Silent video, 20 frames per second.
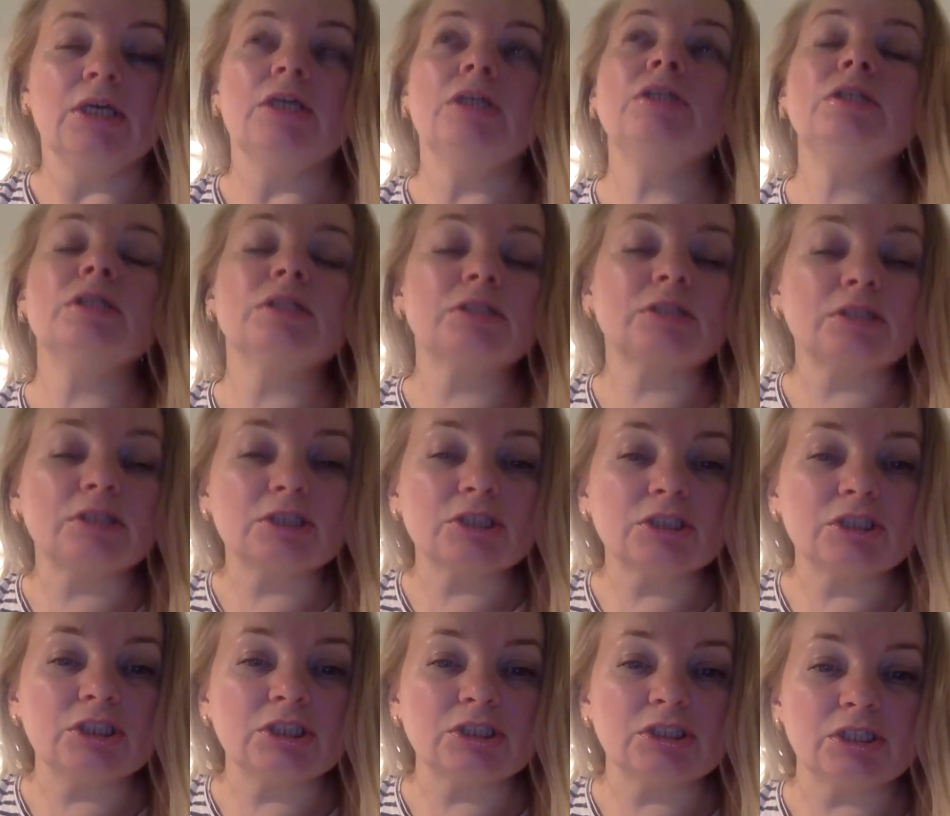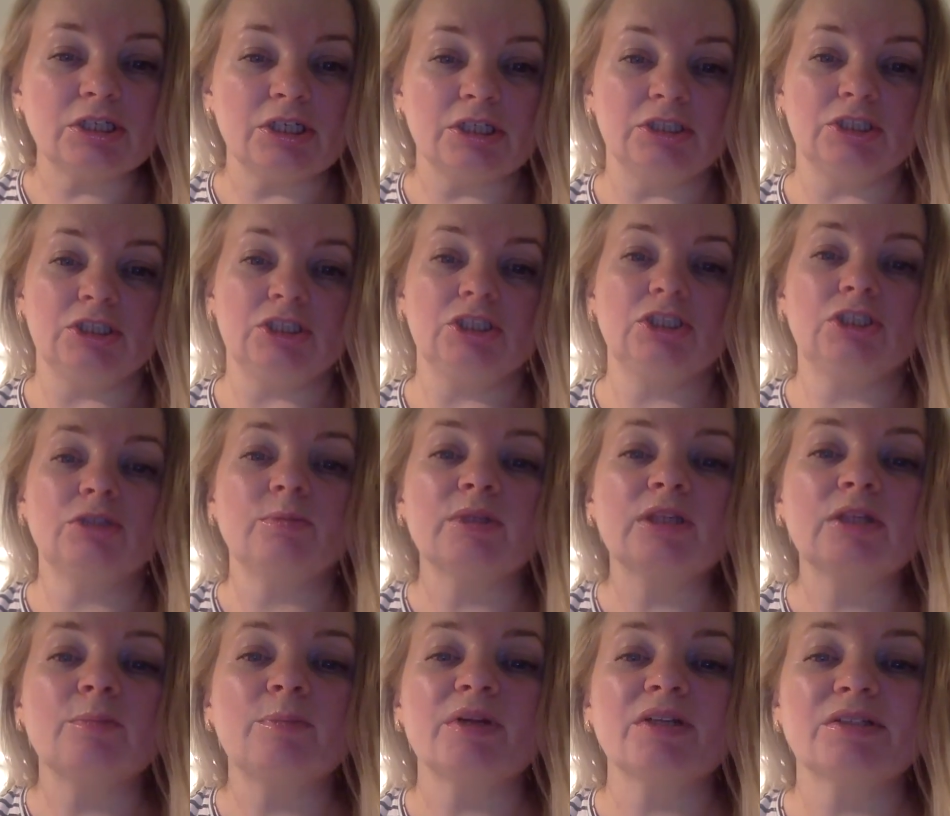И нет страшнее зрелища, чем
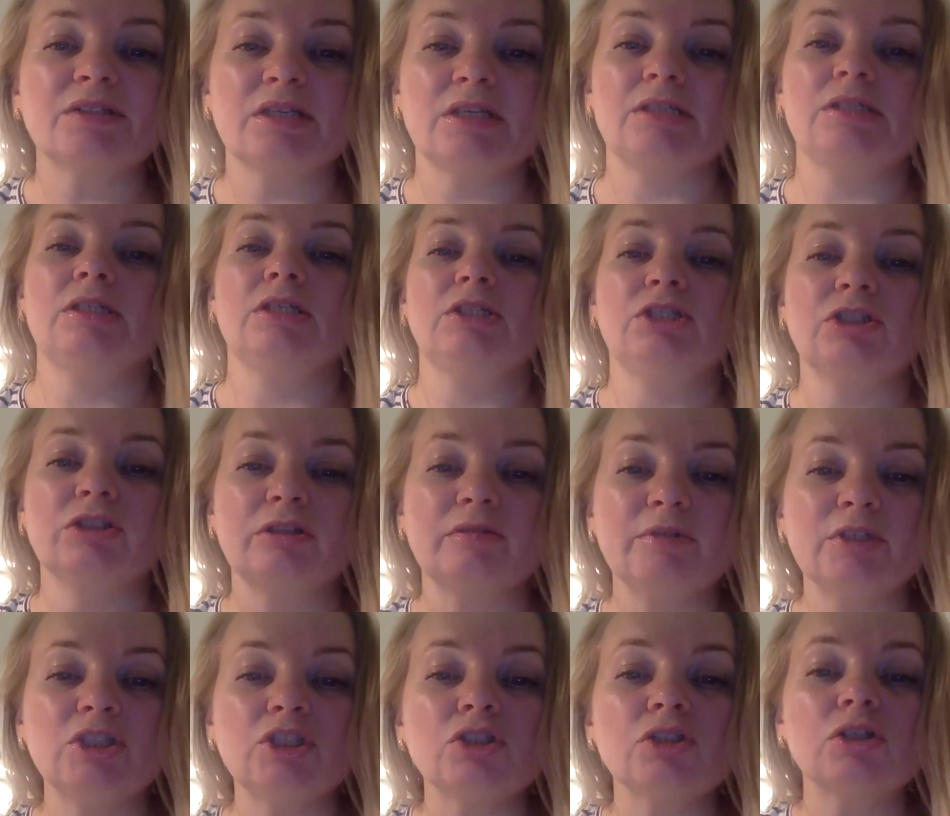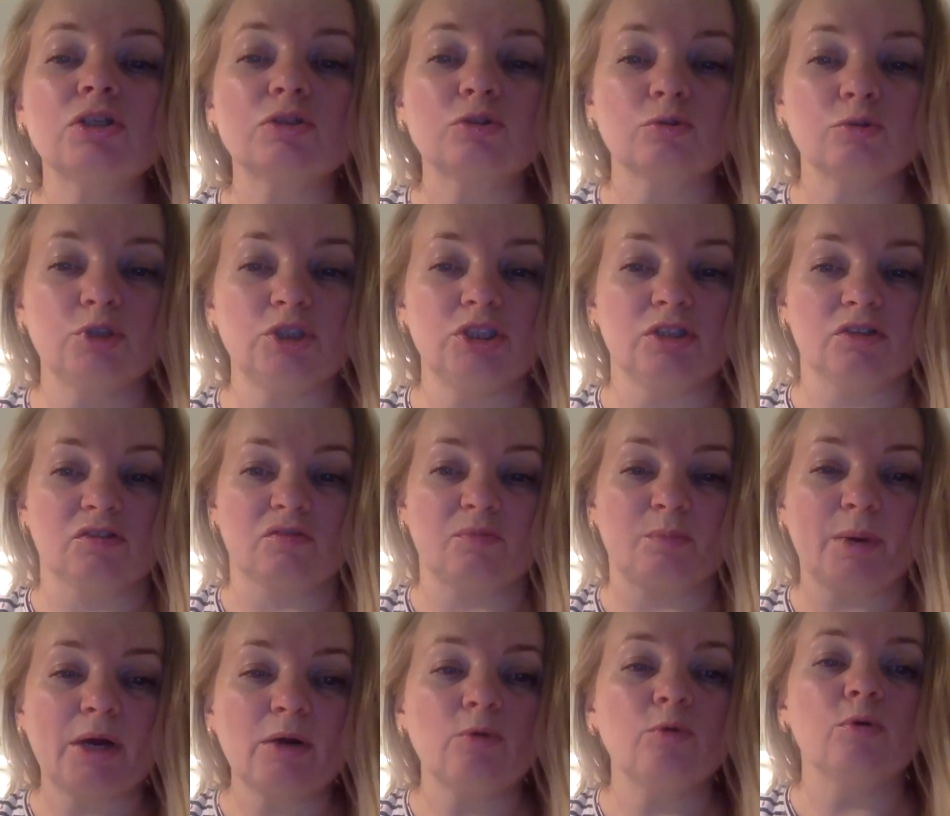эта процессия человеческих существ,
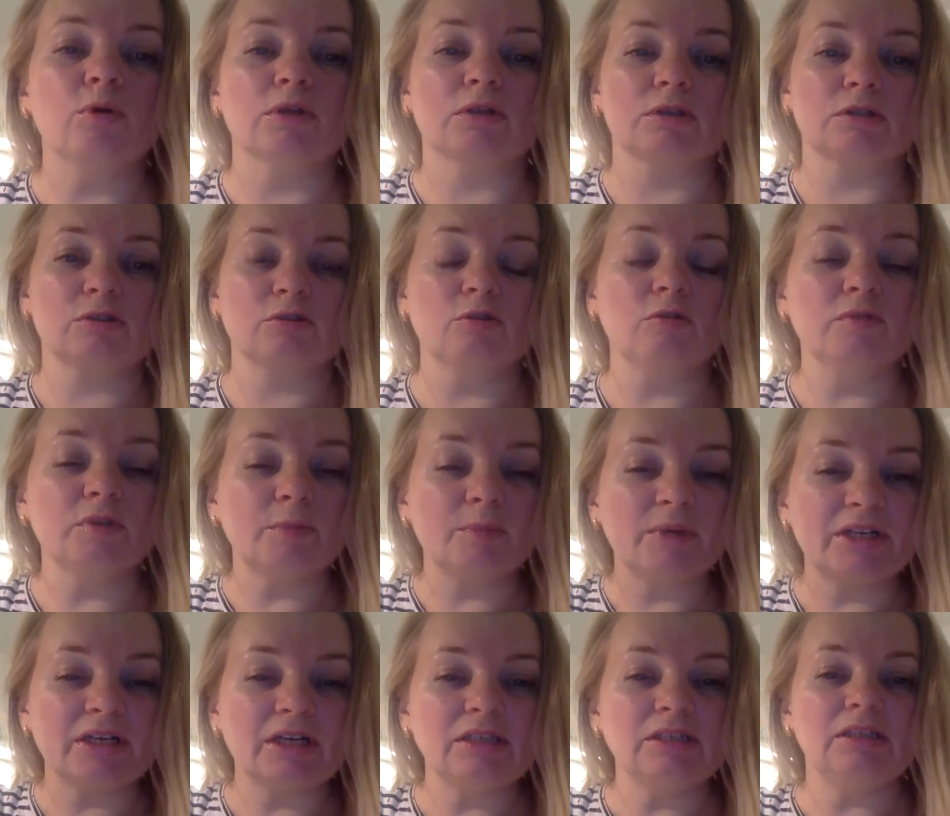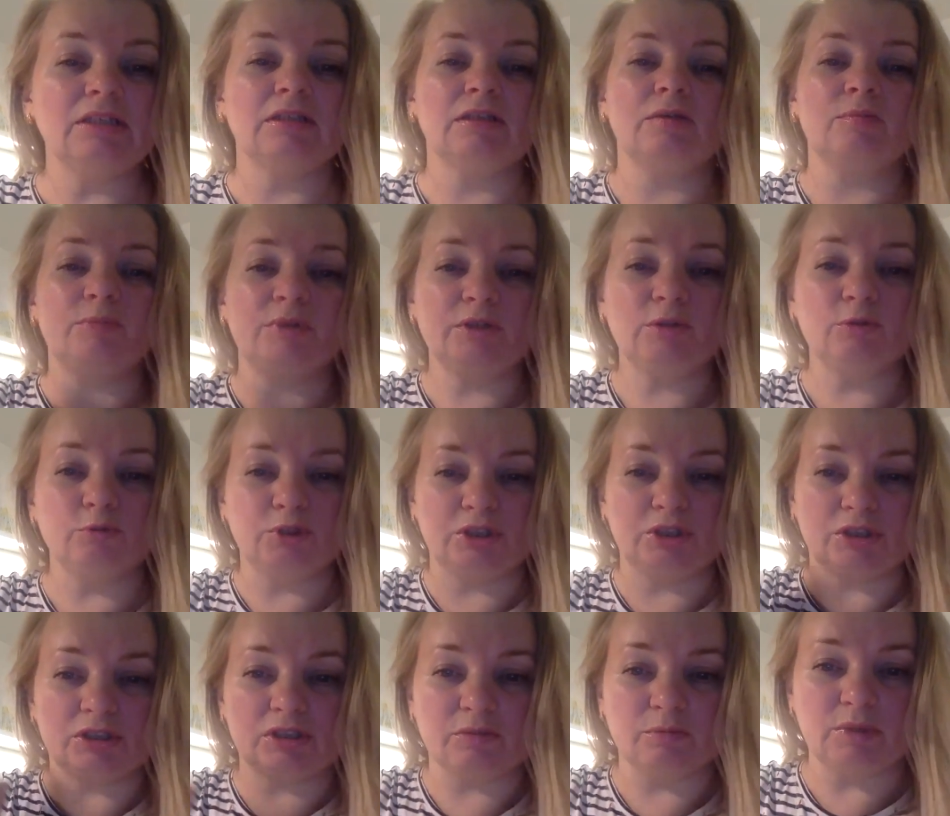покорно, словно марионетки,
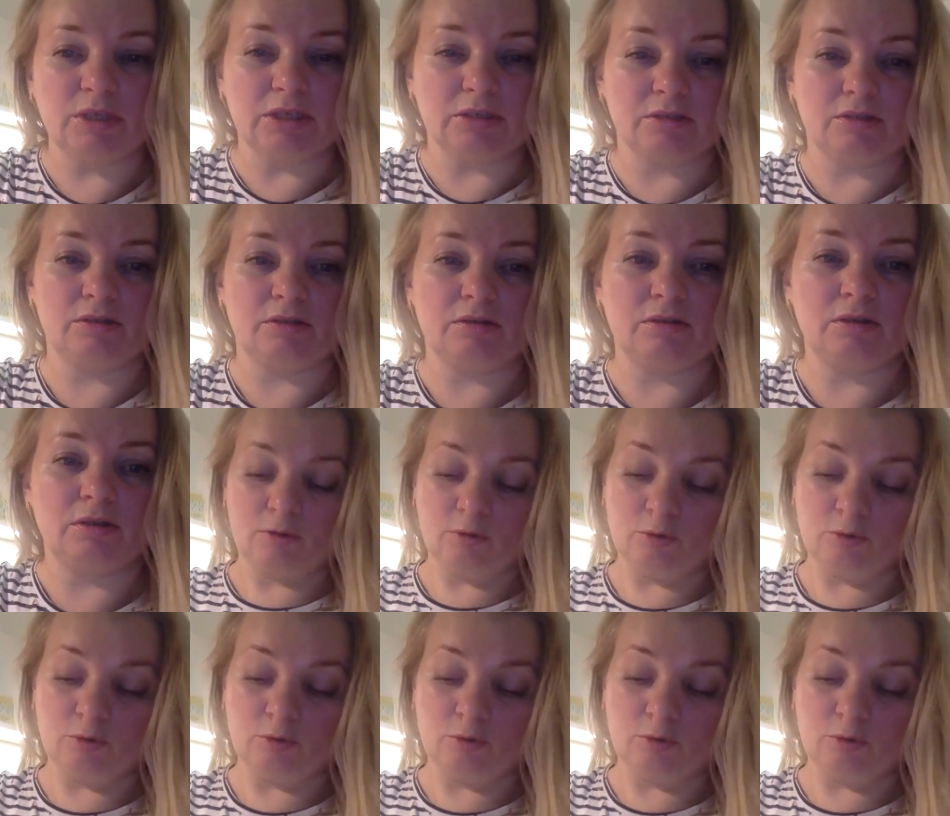бредущих к смерти.